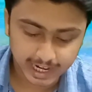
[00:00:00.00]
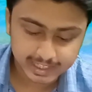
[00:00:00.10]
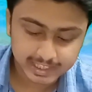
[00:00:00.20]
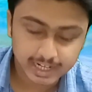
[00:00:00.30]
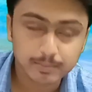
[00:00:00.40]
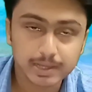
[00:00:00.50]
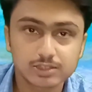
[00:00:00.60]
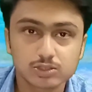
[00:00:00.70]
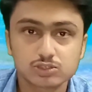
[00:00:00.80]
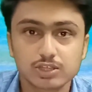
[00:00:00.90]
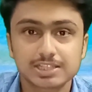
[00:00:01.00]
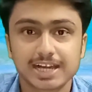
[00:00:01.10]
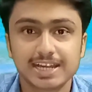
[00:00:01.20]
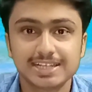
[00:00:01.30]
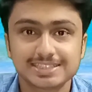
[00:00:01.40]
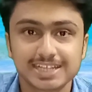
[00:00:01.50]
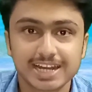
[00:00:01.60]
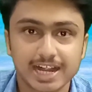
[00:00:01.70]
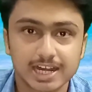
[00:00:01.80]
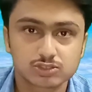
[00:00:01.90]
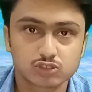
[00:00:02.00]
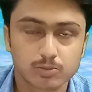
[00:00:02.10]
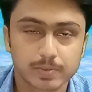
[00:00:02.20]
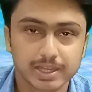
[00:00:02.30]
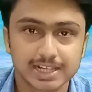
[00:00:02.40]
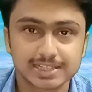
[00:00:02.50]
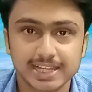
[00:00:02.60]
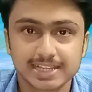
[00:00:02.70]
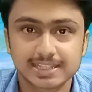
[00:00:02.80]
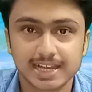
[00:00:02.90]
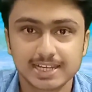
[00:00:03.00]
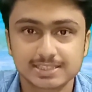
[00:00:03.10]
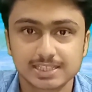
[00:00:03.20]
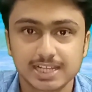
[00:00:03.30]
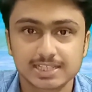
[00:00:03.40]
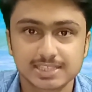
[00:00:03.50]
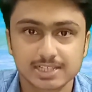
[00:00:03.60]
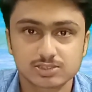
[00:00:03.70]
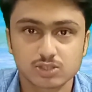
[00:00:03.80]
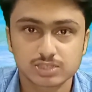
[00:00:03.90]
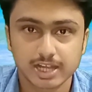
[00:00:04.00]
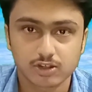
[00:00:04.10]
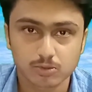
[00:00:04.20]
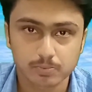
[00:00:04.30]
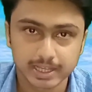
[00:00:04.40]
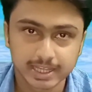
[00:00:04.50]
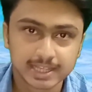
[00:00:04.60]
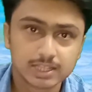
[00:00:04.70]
आठ ग्राम का है दोस्तों इकतालीस हज़ार आठ सौ रुपये कल था इकतालीस हज़ार सात सौ साठ रुपये